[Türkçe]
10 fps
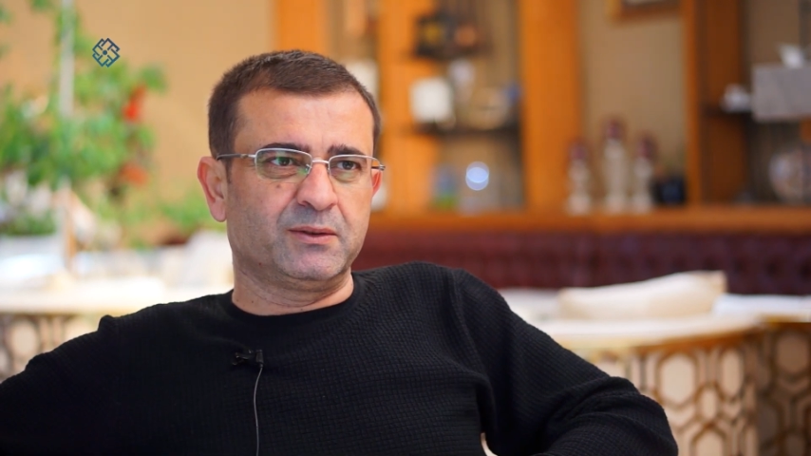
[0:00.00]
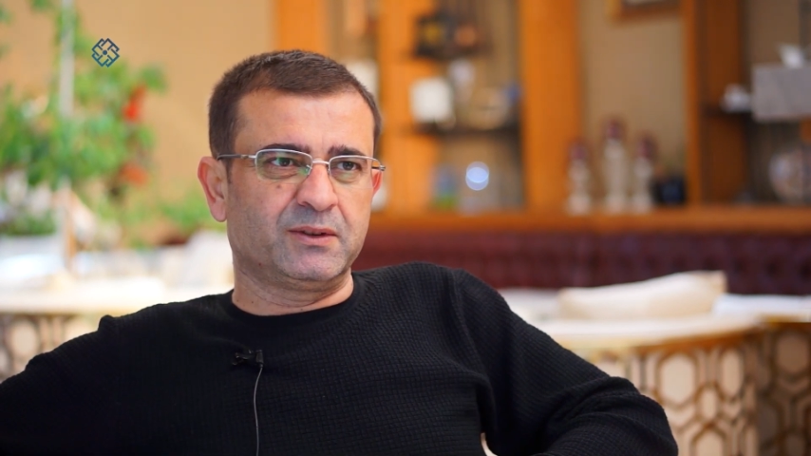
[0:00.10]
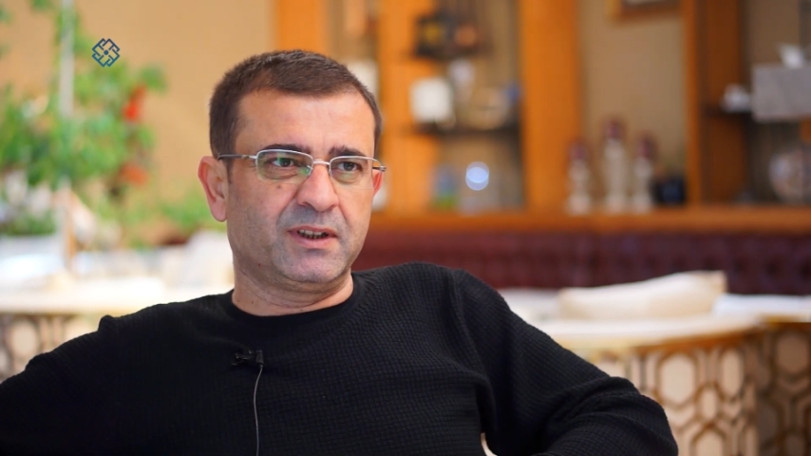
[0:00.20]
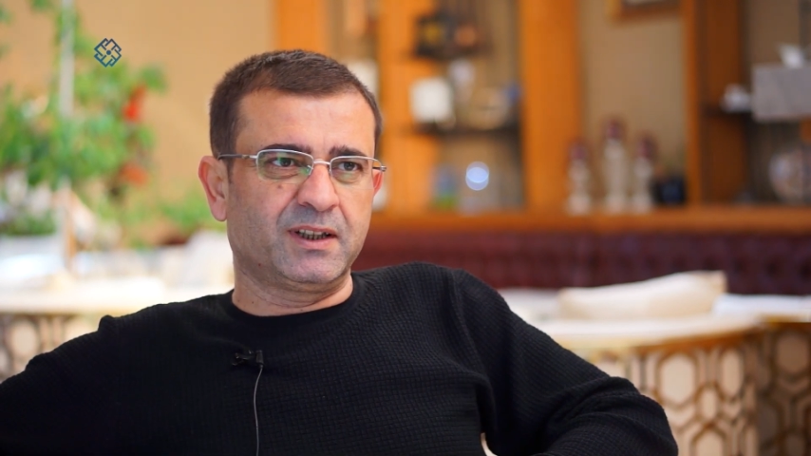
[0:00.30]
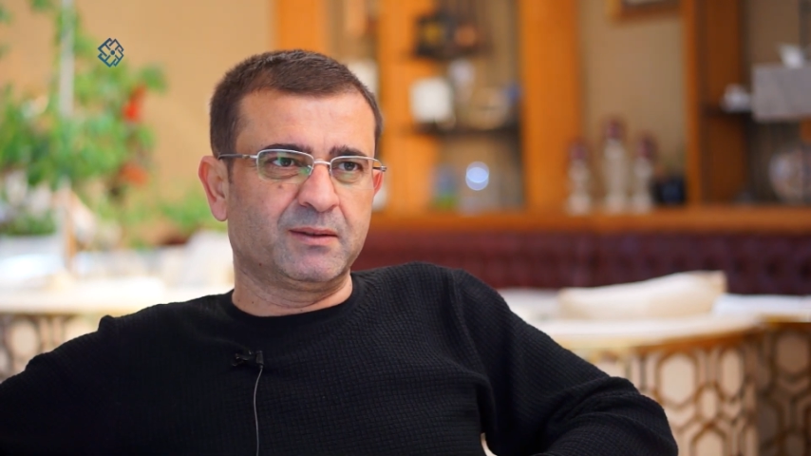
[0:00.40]

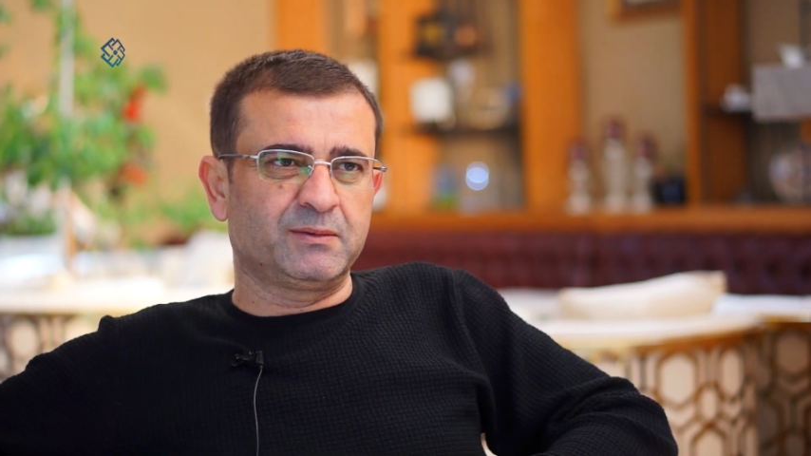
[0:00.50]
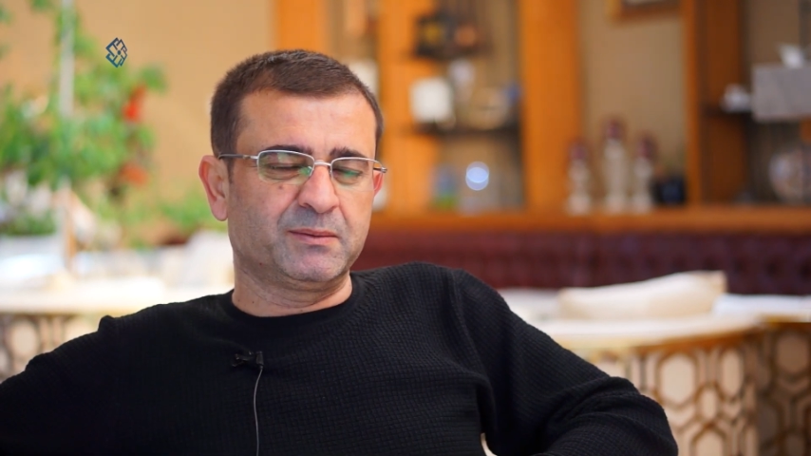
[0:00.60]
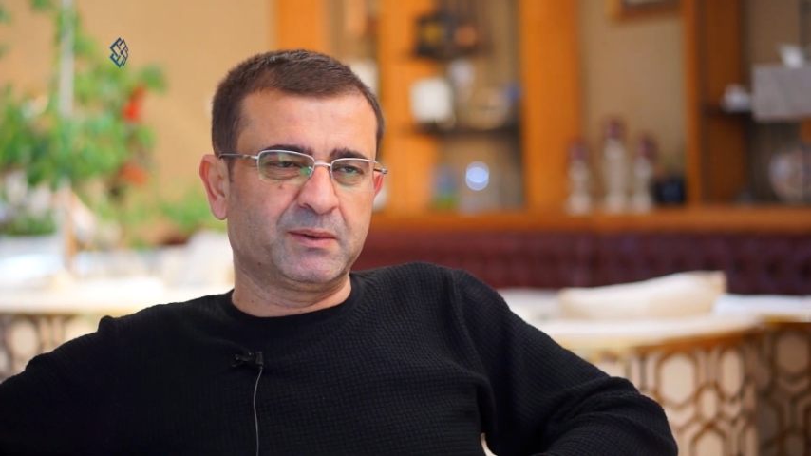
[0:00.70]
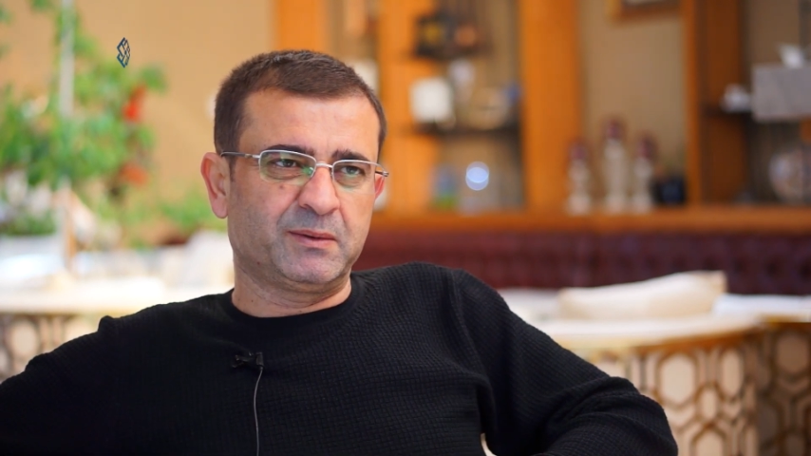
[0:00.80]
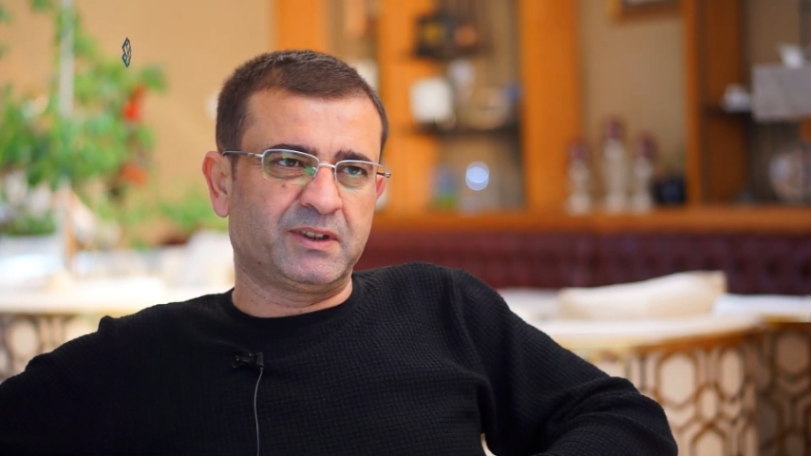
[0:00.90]
Özellikle
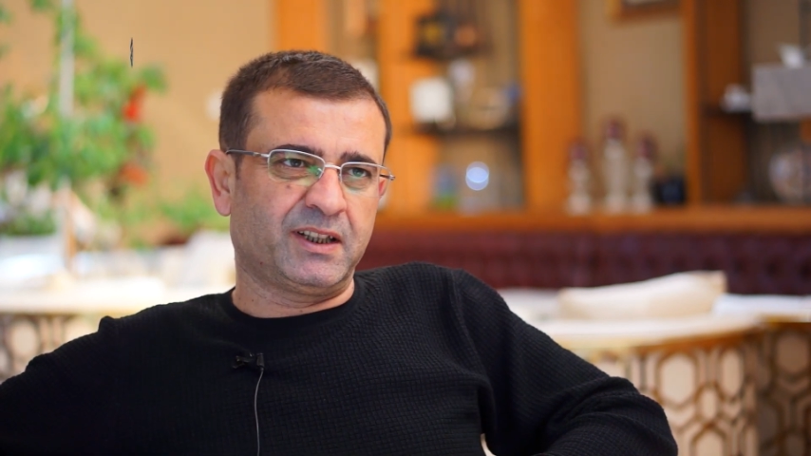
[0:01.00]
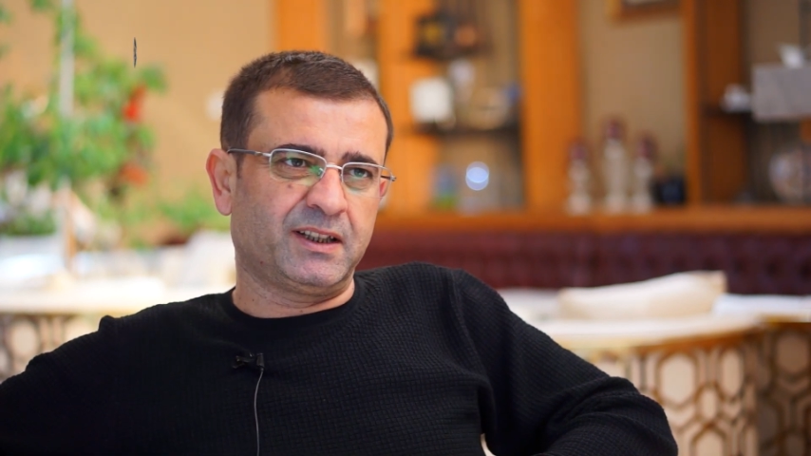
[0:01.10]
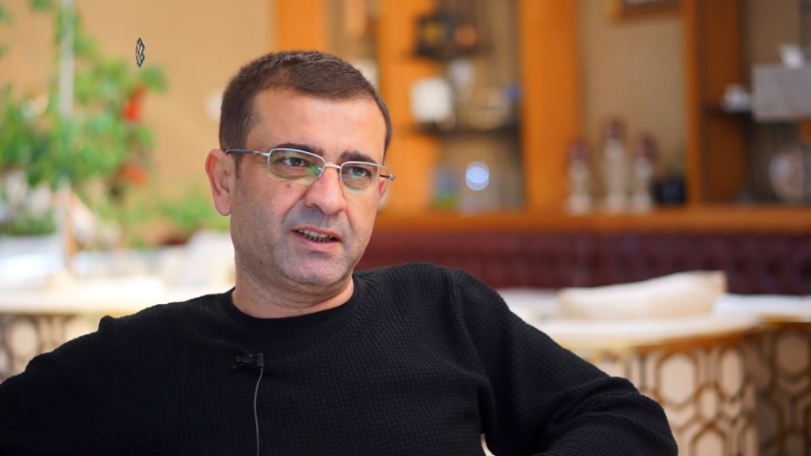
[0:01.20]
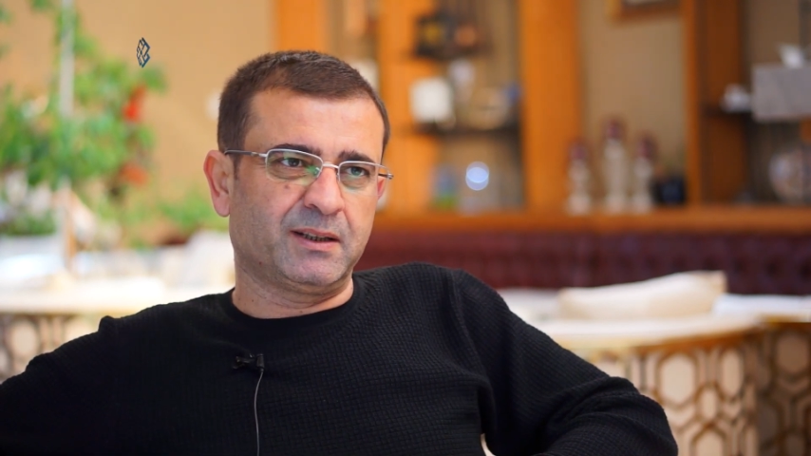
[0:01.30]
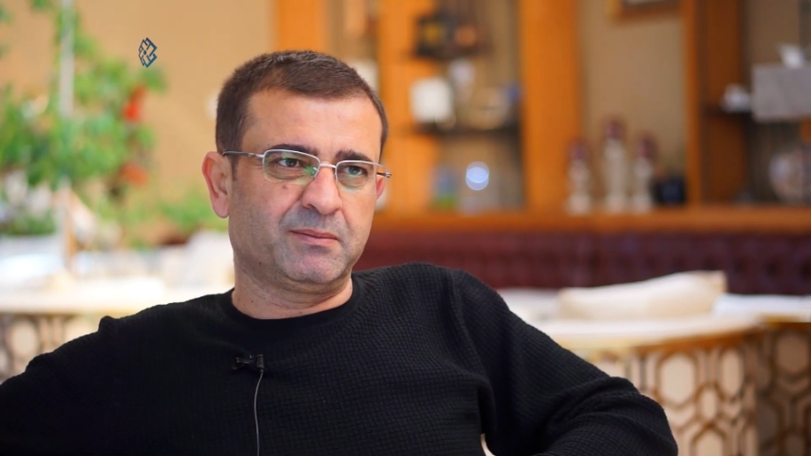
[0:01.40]
bizim gibi
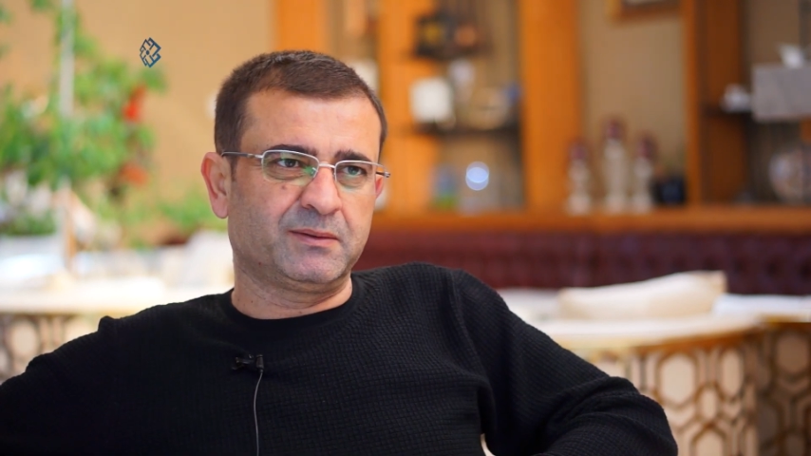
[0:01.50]
seyahat yap,